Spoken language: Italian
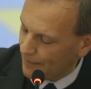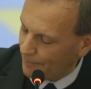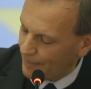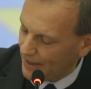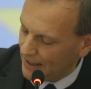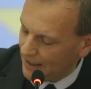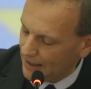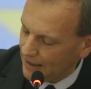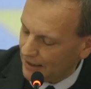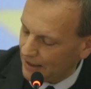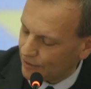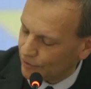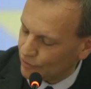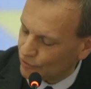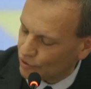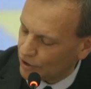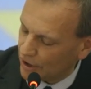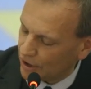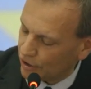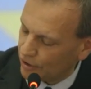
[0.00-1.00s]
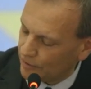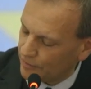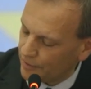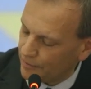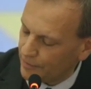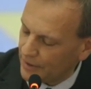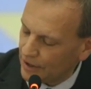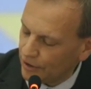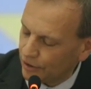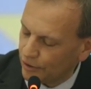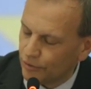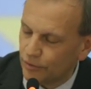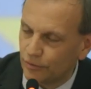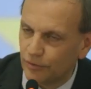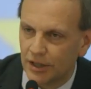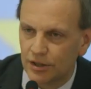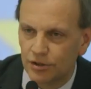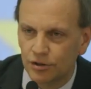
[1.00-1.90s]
apparire ad un certo momento una